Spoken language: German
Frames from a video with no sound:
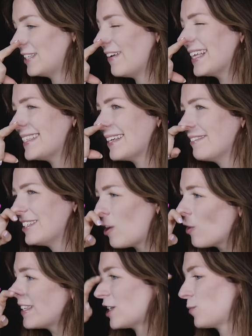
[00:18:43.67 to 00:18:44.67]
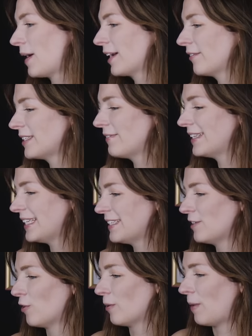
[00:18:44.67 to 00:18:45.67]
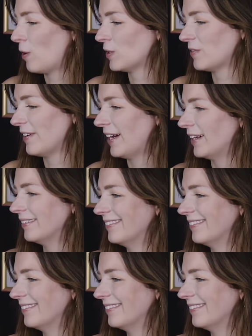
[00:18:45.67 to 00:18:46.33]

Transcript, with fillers: es wäre jetzt irgendwie doch sehr spannend gewesen, wenn Daisy noch im Haus wäre.